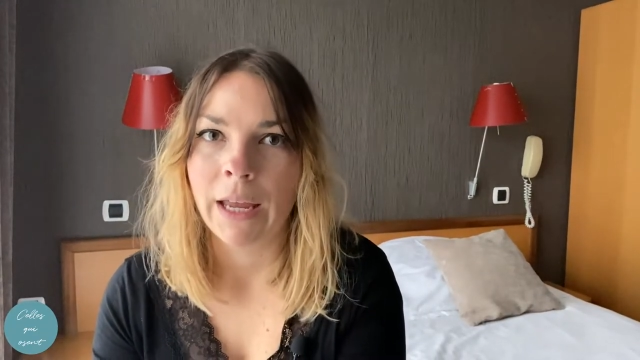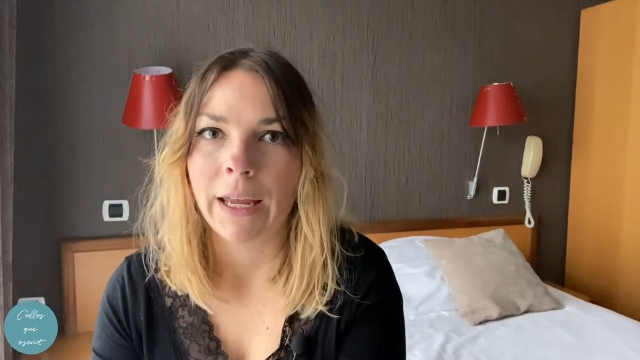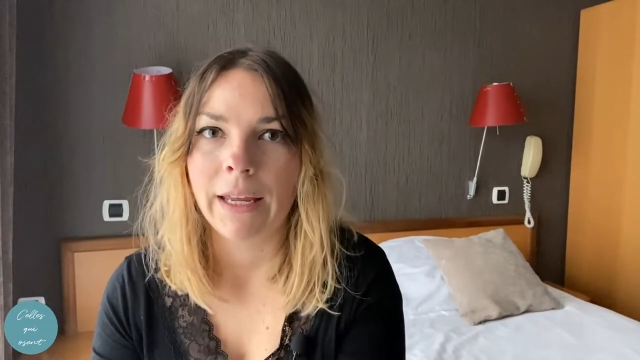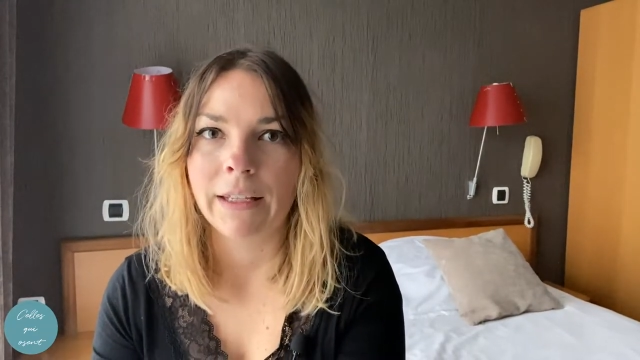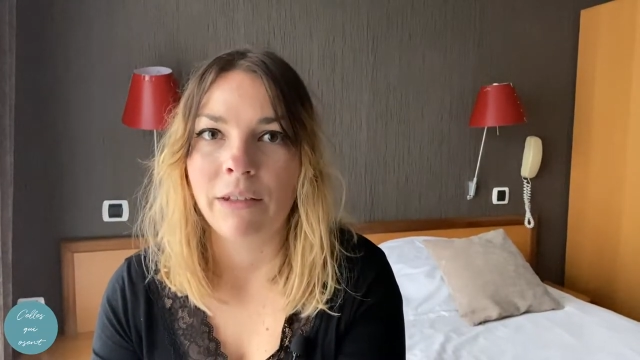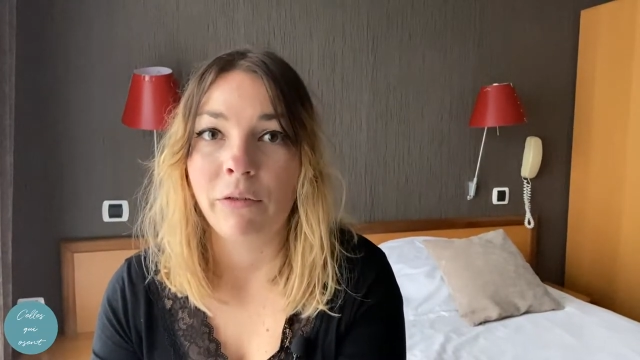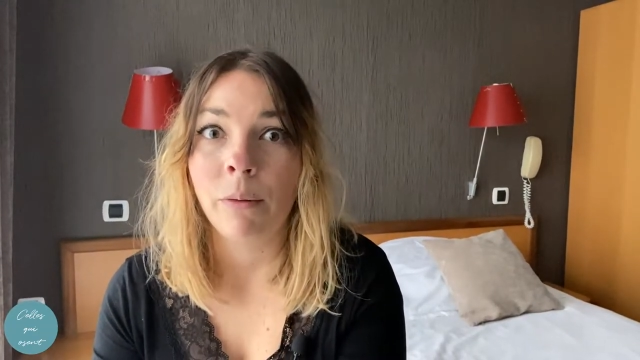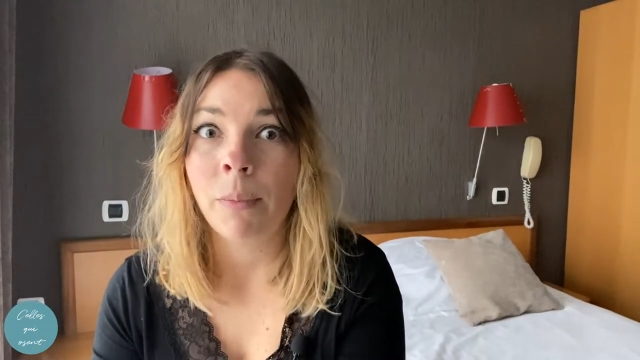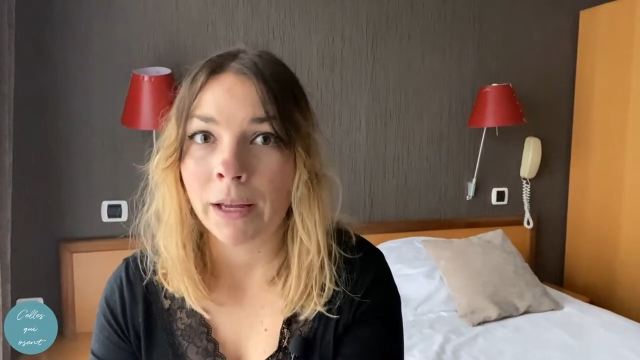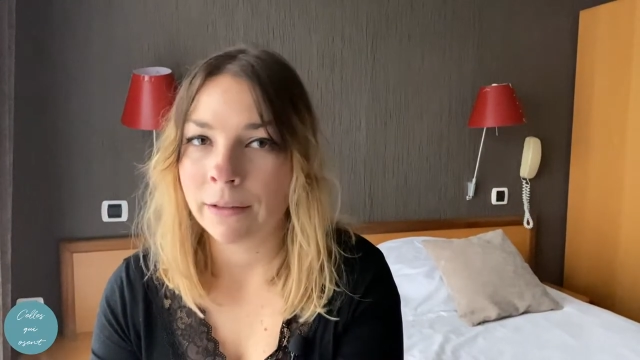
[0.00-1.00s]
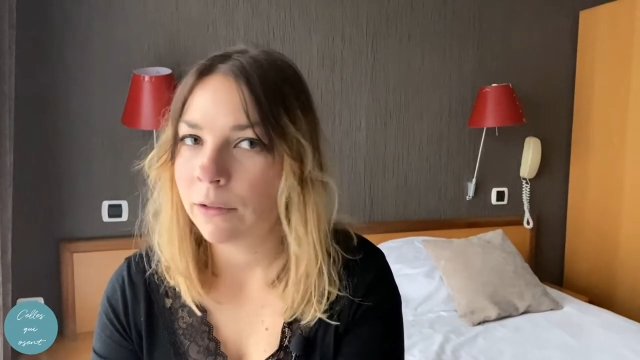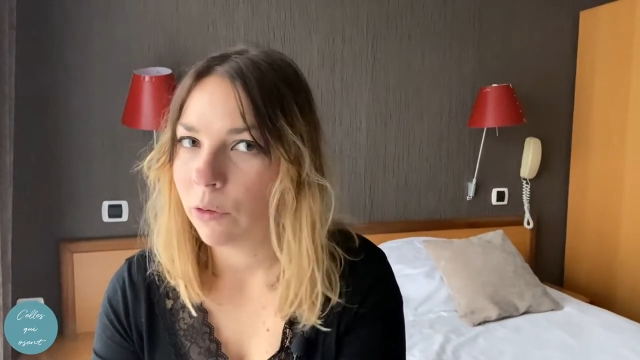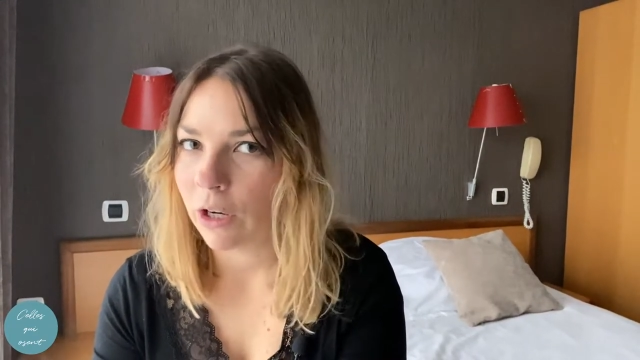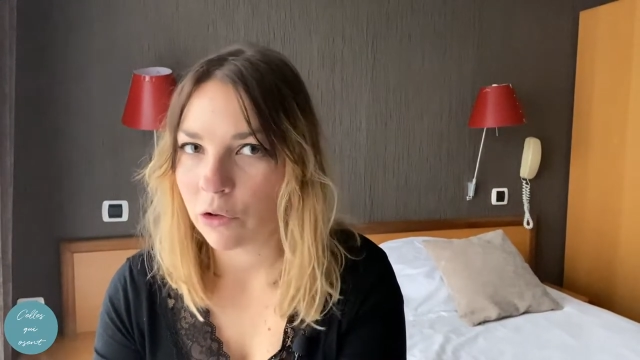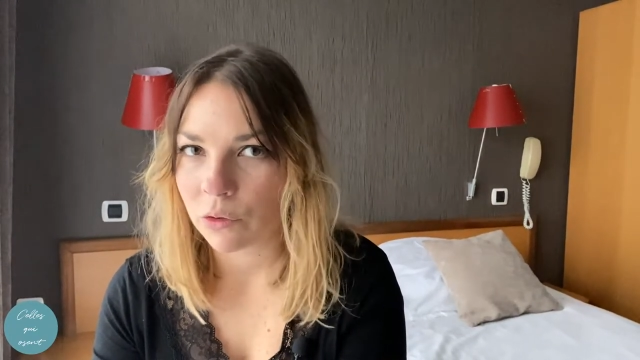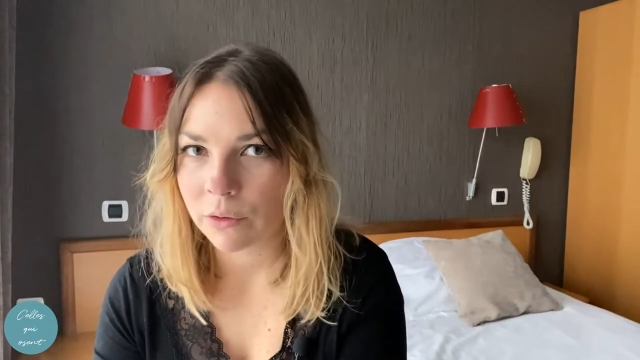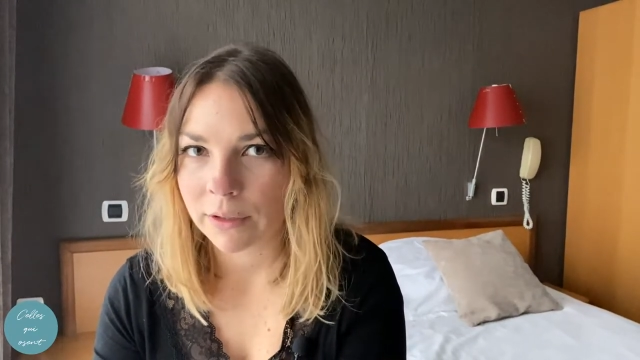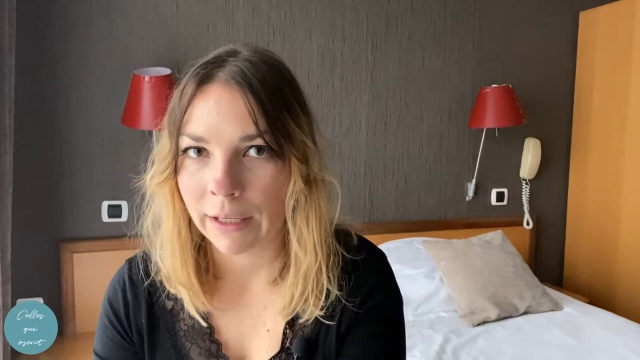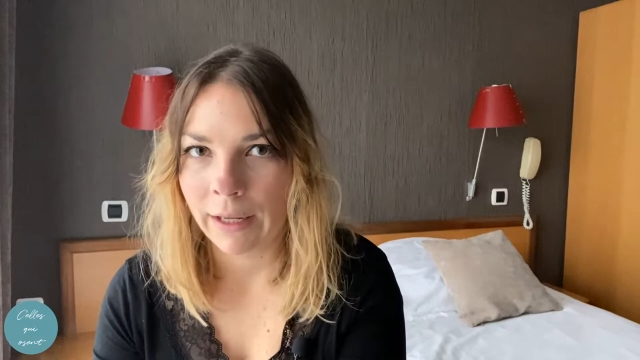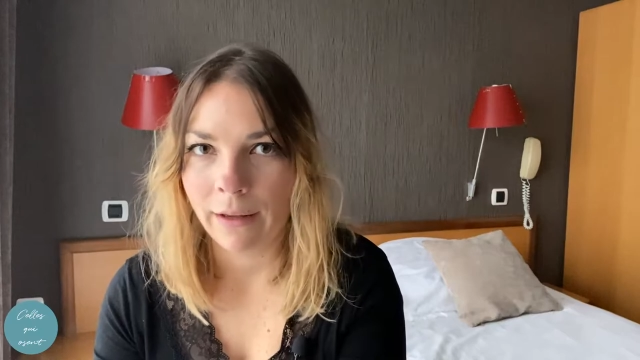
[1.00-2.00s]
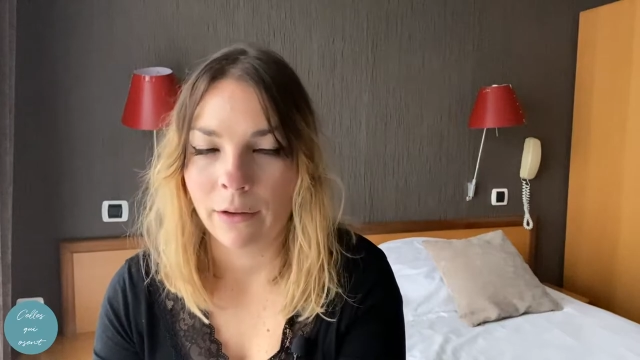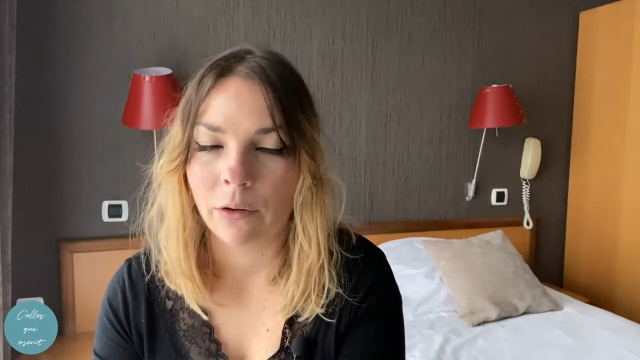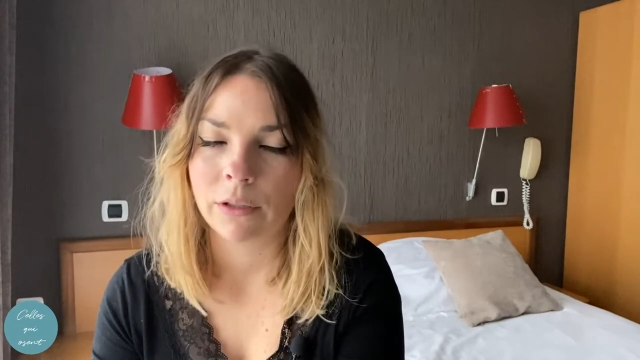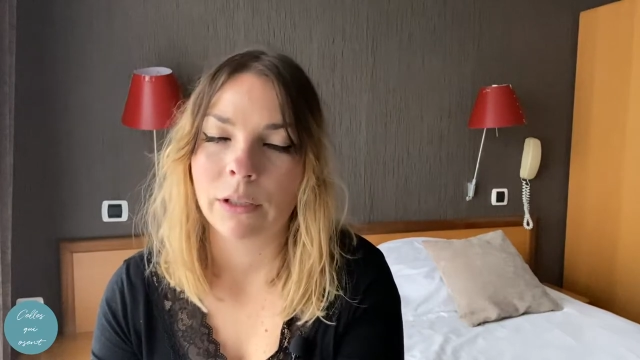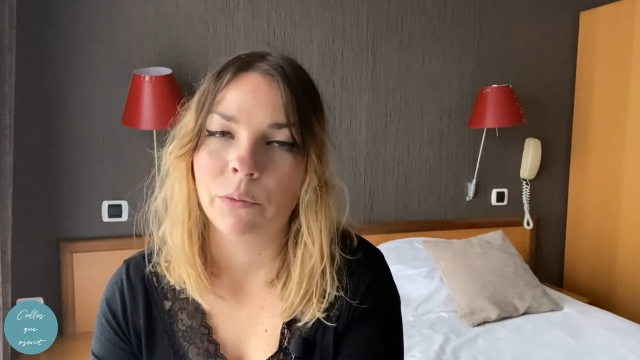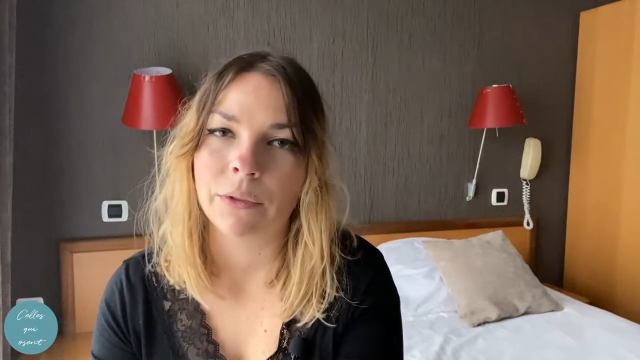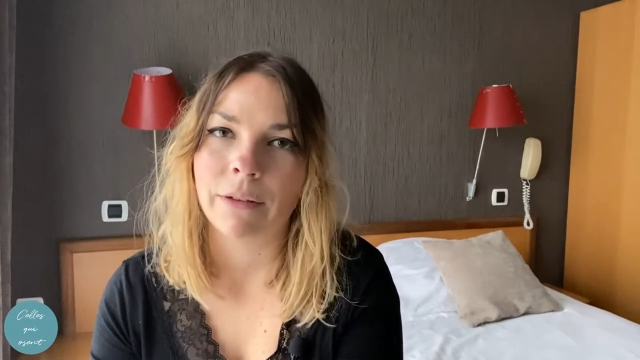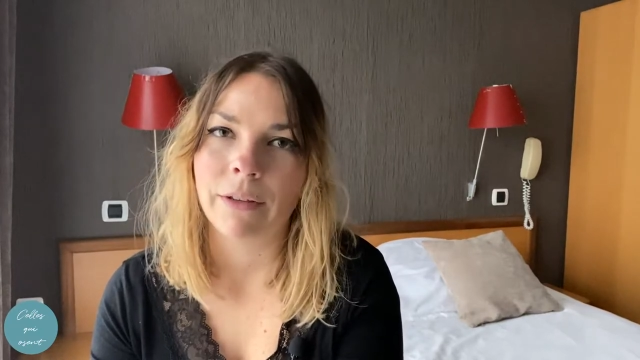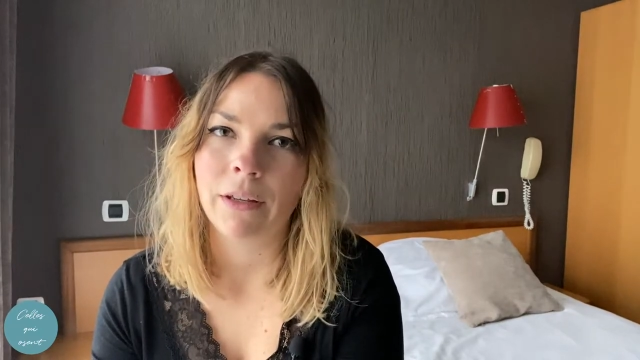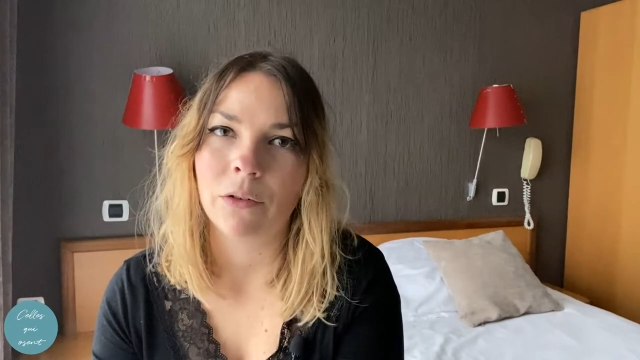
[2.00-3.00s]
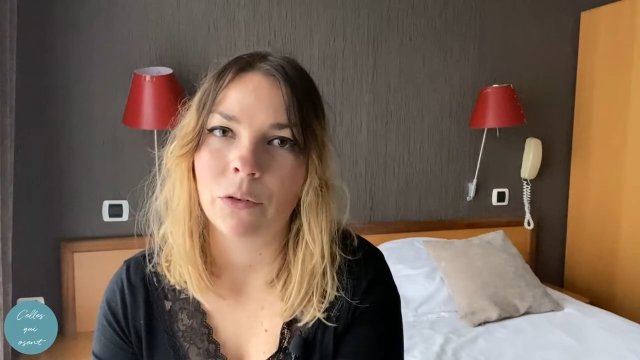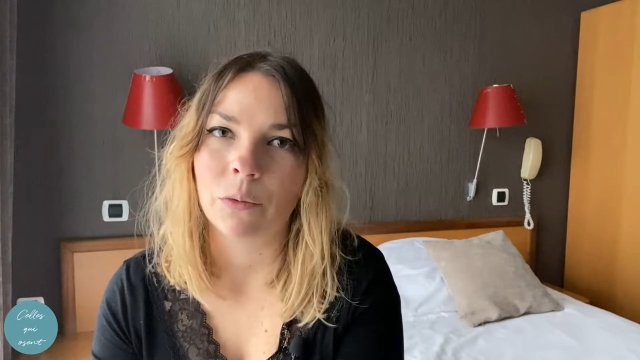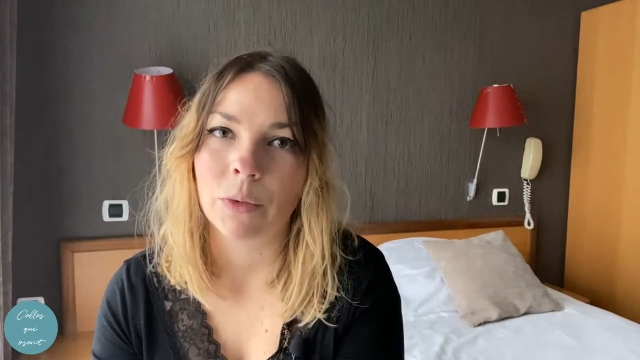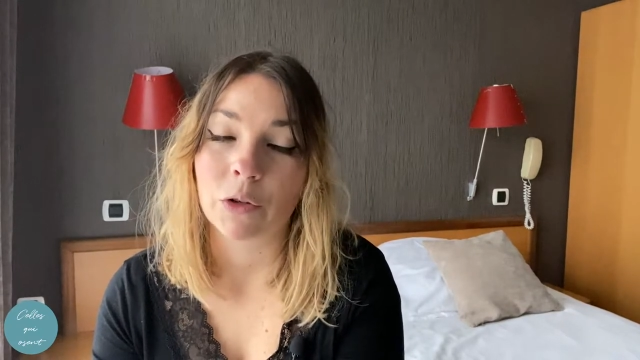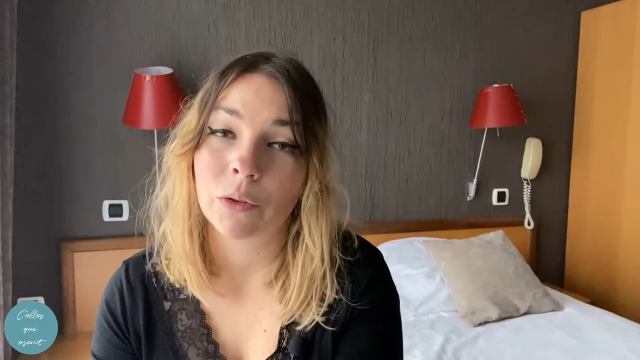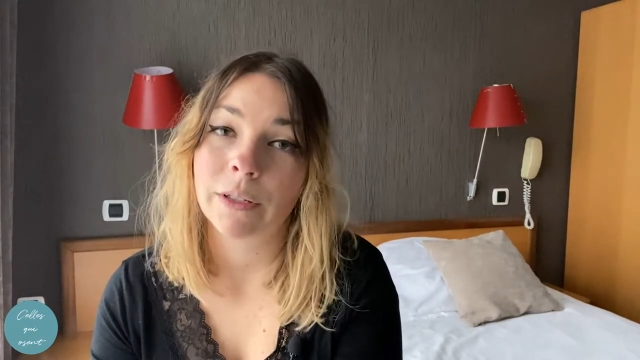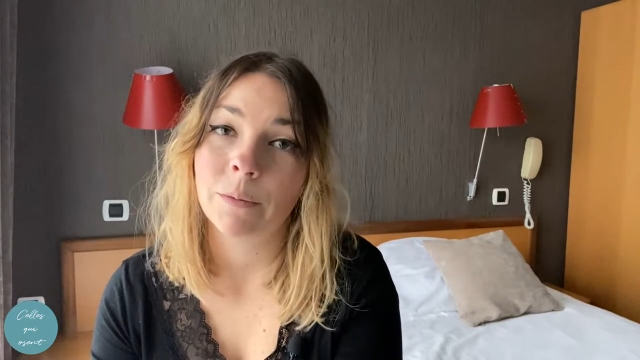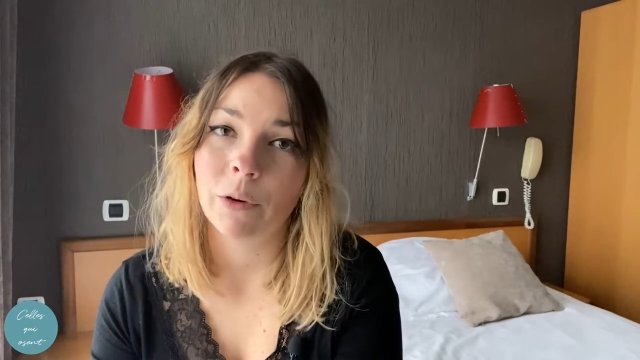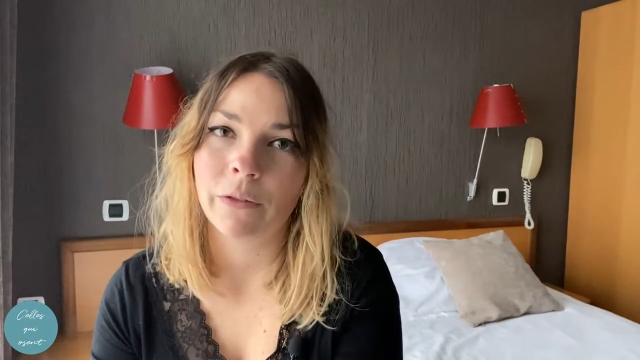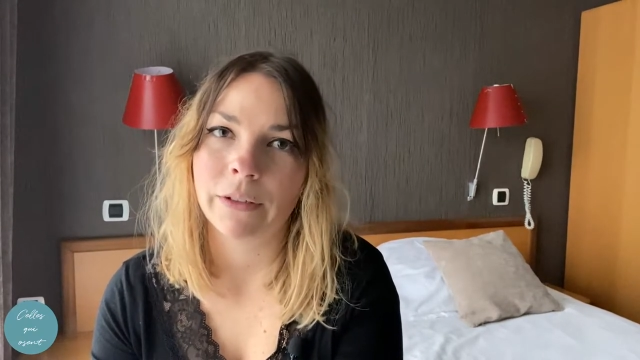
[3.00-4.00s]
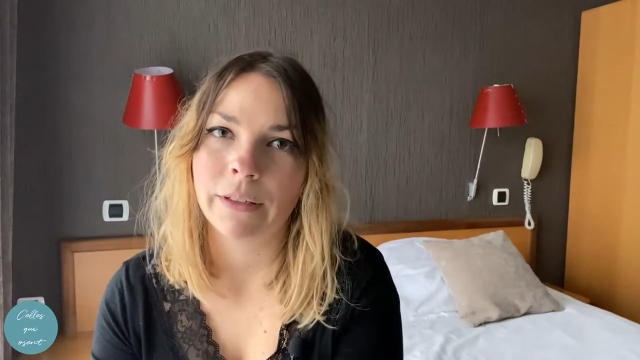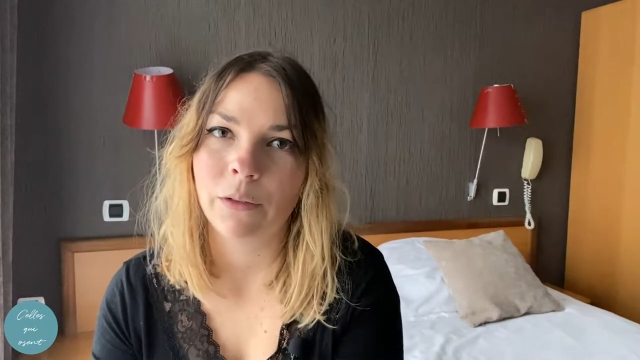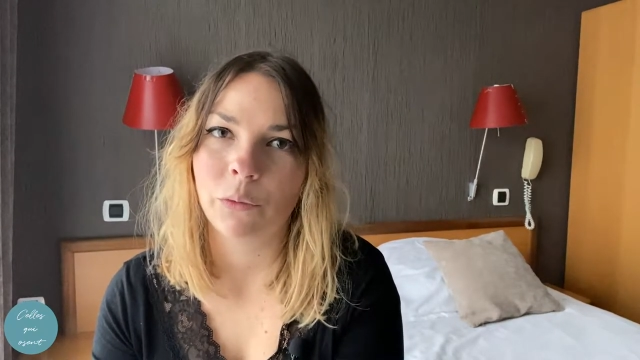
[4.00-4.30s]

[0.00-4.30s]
et qui fait partie de l'agence et euh, qui nous avait ben, gentiment invité.